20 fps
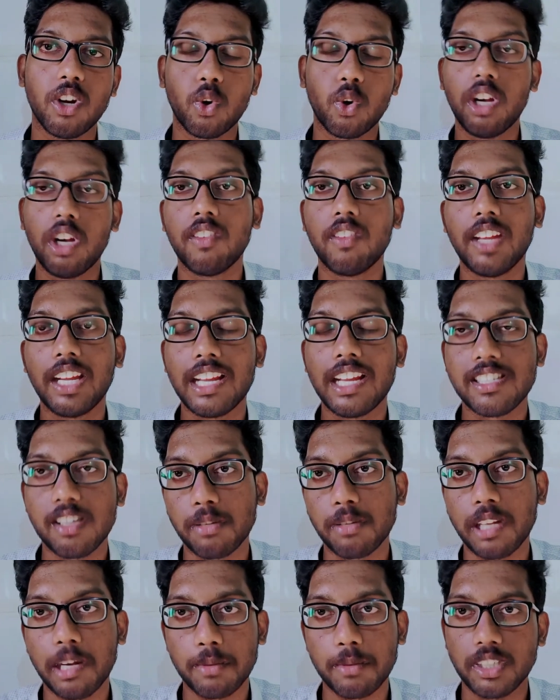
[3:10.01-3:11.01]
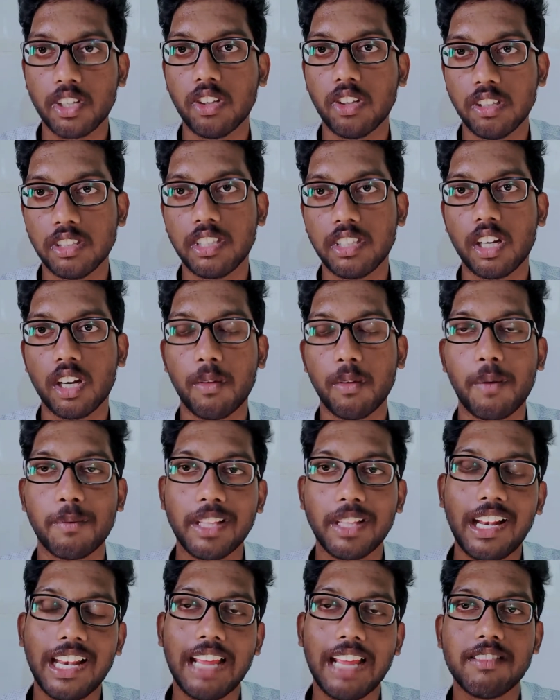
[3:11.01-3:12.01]
டுவெண்ட்டி ஃபைவ் கே சப்ஸ்கிரைபர்ஸ் வந்து வச்சுருக்கணும் அப்போ
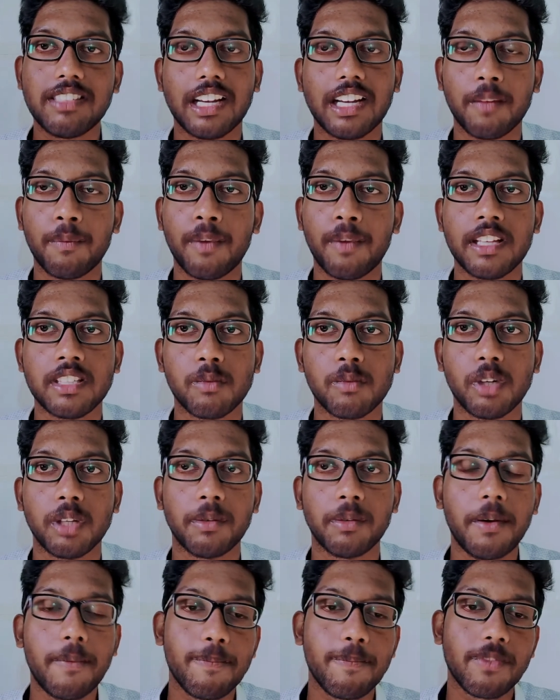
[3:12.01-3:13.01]
தான் லைவ் சேட்டில் பேச முடியும்